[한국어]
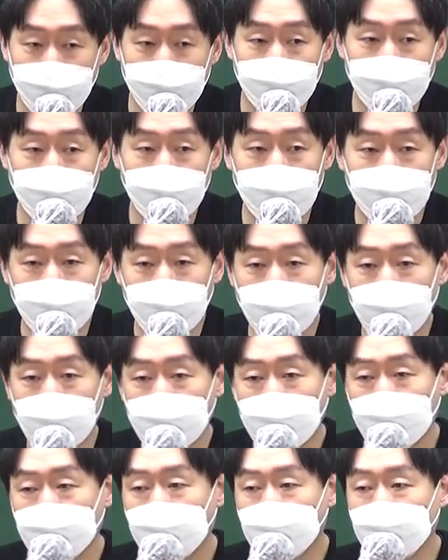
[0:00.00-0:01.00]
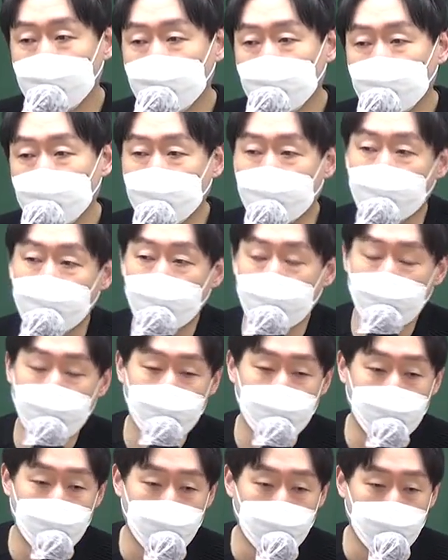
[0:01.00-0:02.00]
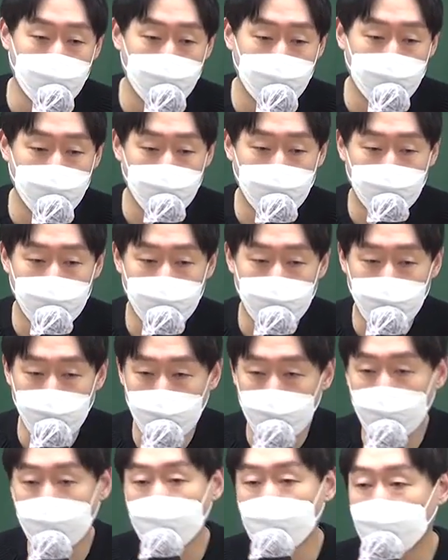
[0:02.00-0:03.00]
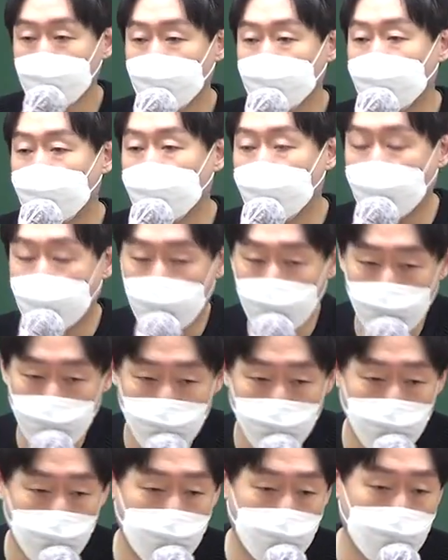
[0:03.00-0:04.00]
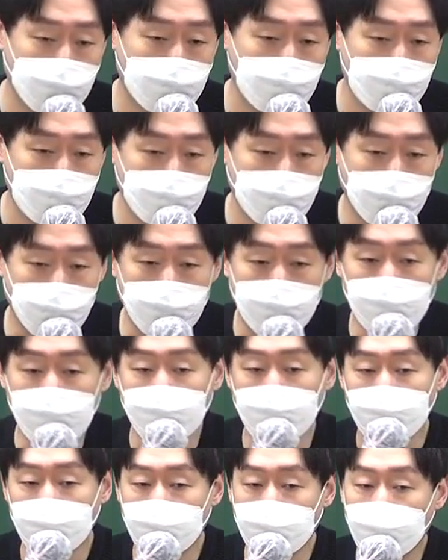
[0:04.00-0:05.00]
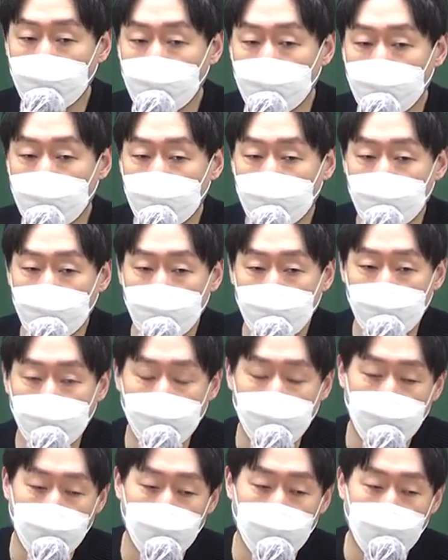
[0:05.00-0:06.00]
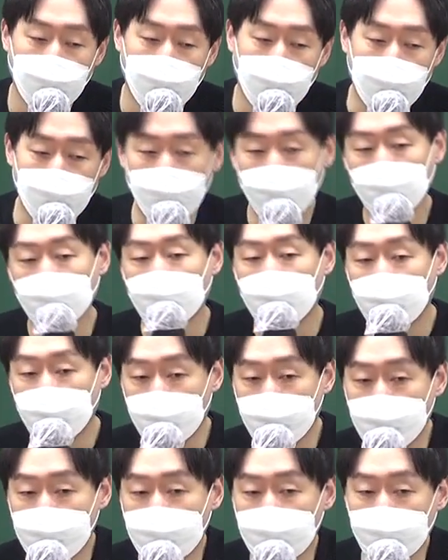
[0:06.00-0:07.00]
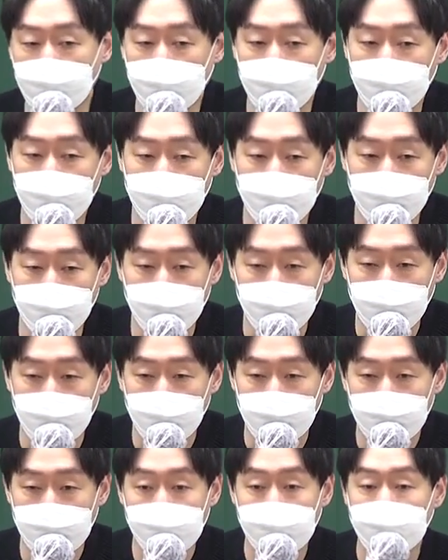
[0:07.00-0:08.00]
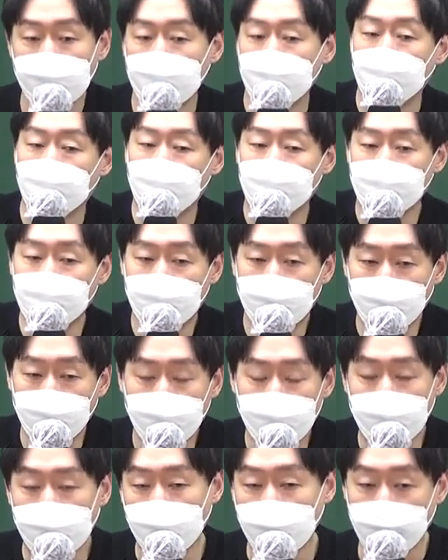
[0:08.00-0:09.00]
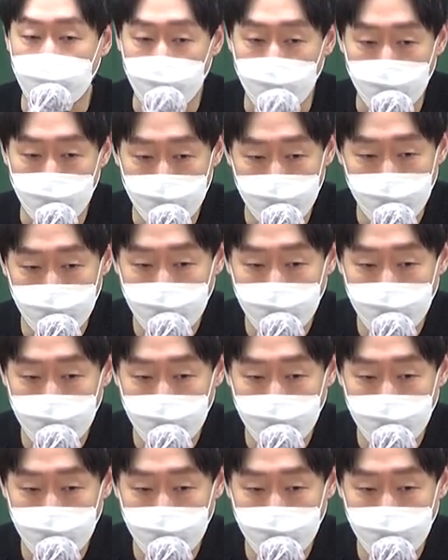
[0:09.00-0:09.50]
근데 이 첫 시험부터 되게 좀 그래도 점수도 잘 나오고 어느 정도 이렇게 암기도 되어 있으면은 신나서 공부가 더 잘 돼요.